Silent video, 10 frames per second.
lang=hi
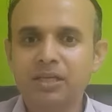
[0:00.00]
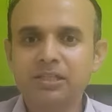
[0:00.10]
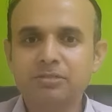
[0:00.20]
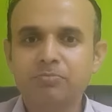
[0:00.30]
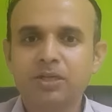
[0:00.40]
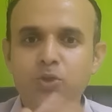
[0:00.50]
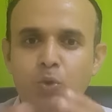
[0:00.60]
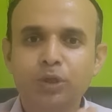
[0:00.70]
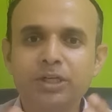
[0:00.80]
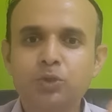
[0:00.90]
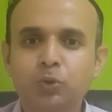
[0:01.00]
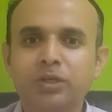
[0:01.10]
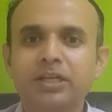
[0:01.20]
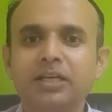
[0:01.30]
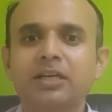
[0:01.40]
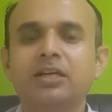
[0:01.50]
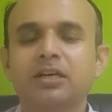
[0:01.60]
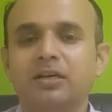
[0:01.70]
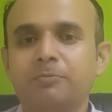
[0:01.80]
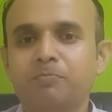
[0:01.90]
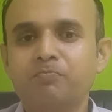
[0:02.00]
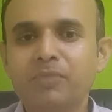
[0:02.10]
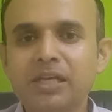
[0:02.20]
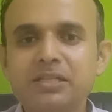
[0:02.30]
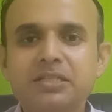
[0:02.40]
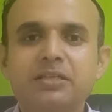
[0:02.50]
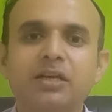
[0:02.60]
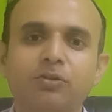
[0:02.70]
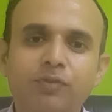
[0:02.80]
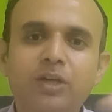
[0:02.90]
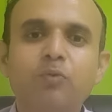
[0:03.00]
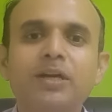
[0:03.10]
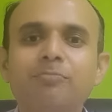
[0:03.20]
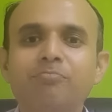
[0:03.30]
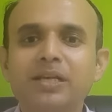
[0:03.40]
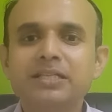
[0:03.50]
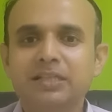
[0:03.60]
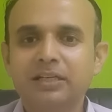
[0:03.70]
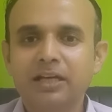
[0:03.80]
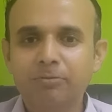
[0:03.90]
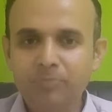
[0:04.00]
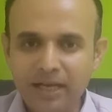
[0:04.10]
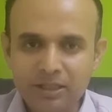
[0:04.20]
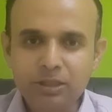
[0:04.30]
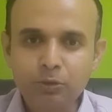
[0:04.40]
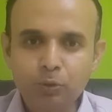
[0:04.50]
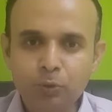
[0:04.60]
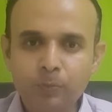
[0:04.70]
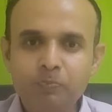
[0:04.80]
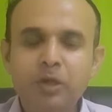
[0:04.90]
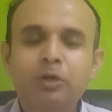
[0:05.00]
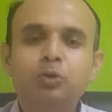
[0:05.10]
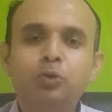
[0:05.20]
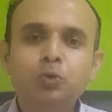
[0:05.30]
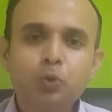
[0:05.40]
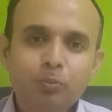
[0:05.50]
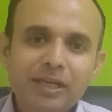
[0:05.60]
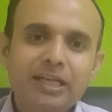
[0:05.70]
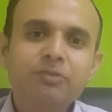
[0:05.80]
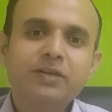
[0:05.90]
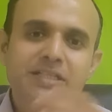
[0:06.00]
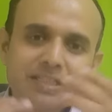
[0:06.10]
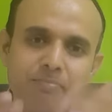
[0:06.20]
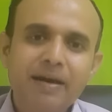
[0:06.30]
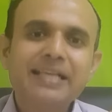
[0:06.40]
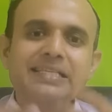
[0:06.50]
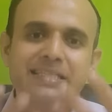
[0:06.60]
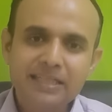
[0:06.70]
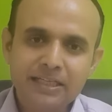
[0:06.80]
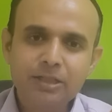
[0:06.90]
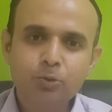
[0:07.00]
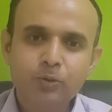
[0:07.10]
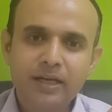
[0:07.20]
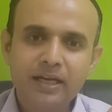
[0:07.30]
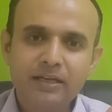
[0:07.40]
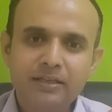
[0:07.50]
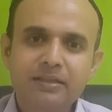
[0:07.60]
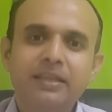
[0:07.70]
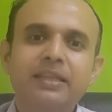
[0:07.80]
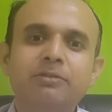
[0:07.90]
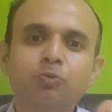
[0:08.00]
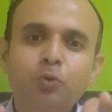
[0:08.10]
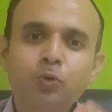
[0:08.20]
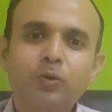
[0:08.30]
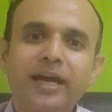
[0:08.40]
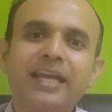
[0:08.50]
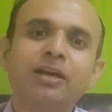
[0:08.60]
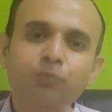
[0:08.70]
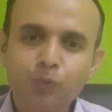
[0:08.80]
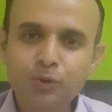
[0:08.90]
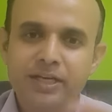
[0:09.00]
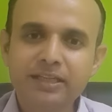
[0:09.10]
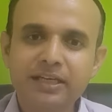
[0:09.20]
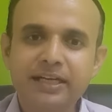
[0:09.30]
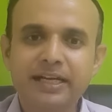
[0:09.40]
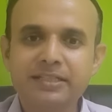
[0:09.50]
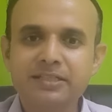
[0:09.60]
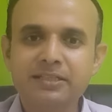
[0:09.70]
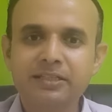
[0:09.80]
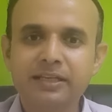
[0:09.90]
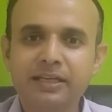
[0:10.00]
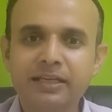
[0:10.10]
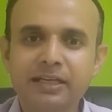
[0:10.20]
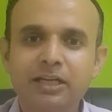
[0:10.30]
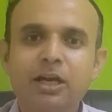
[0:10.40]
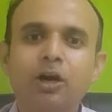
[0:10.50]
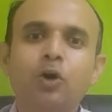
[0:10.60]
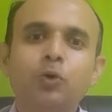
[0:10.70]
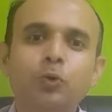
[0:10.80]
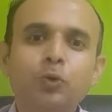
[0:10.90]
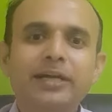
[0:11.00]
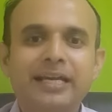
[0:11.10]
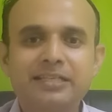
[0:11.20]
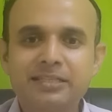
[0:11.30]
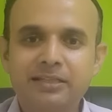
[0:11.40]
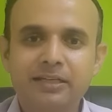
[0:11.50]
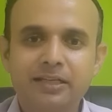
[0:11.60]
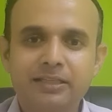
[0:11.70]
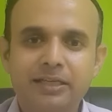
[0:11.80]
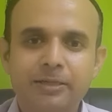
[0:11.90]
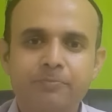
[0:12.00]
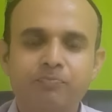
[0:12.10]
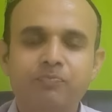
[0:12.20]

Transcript: मील्स में छोटे छोटे मील्स फ्रिक्वेंट मील्स अगर आप खाते हो तो जो भी लीवर से बाइल सिक्रिट हो रहा है वो इनफ हो जाता है डाइजेशन के लिए और वो डाइजेस्ट कर लेता है